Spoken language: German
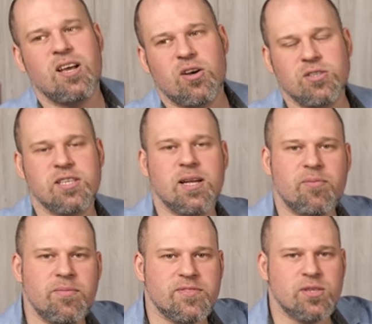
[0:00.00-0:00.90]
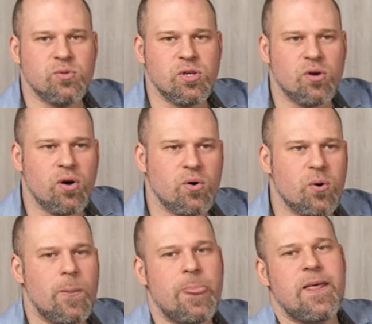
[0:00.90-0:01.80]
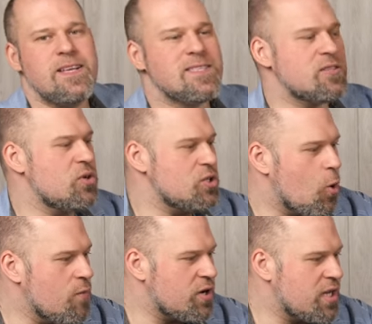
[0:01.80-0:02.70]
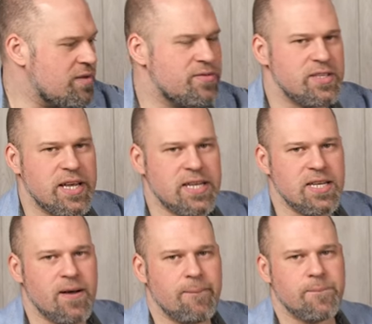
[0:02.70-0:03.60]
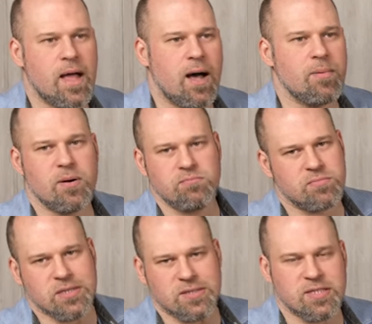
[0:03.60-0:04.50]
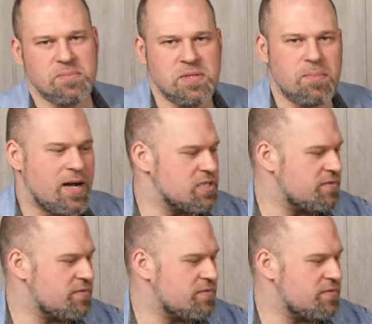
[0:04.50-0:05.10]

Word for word: kostet knapp 1500 Euro, ist natürlich Overkill für den hier, aber das ist eben die Basis,